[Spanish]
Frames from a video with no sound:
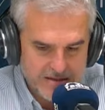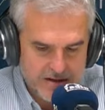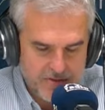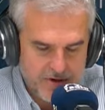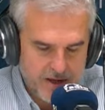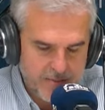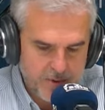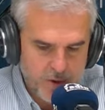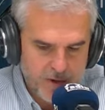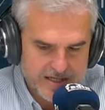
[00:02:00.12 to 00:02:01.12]
ley
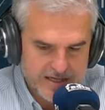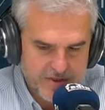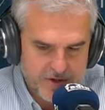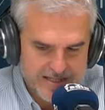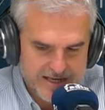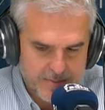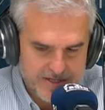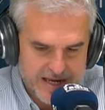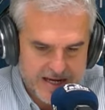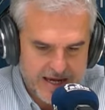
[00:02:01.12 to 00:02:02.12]
internacional prohíbe las acciones de
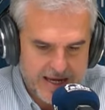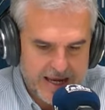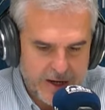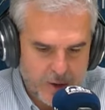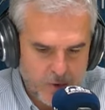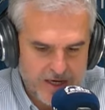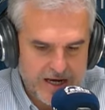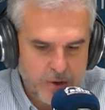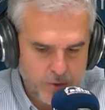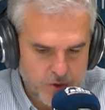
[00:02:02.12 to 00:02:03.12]
represalia que
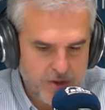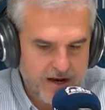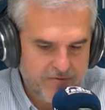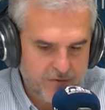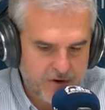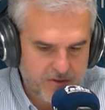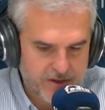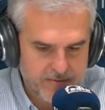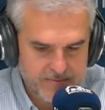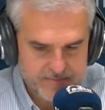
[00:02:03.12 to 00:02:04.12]
incluyen el uso de la
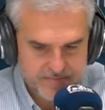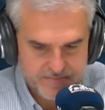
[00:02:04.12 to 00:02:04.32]
fuerza.